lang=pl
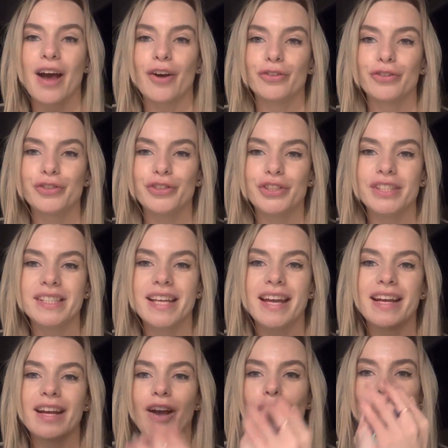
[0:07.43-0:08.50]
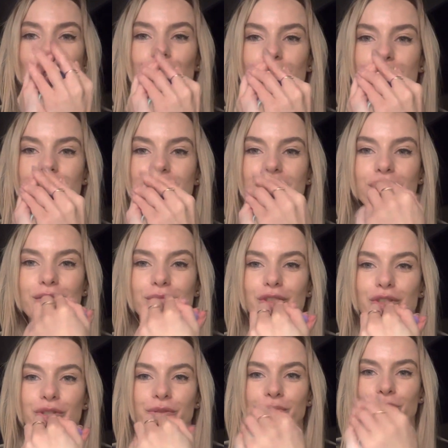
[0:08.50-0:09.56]
Odcinek o czymś, co
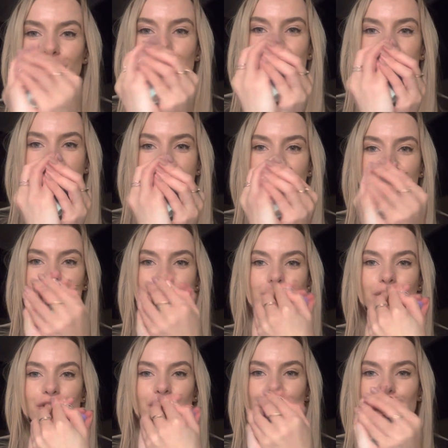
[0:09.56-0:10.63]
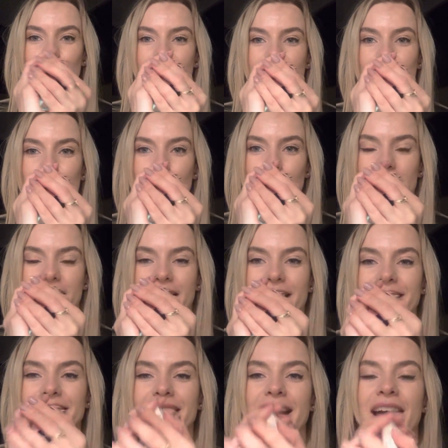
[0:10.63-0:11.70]
zmieściło się w moich tutaj
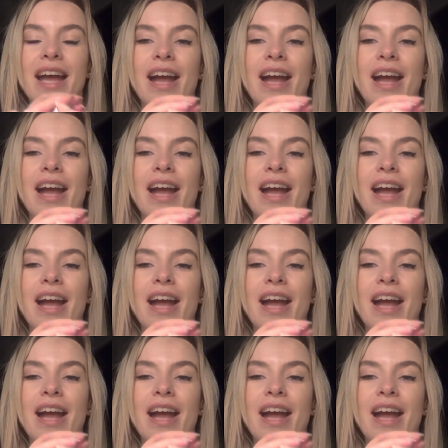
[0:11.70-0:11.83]
dłoniach.